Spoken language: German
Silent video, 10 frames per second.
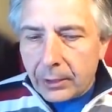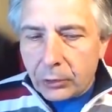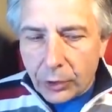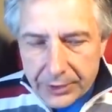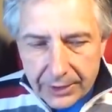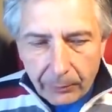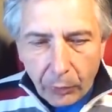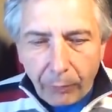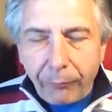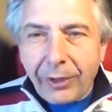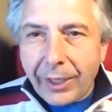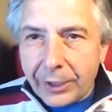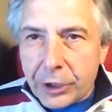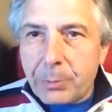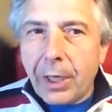trotzdem noch
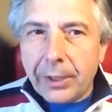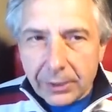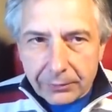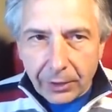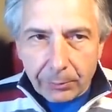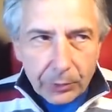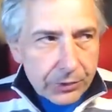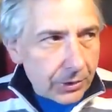pfleglich behandelt werden muss.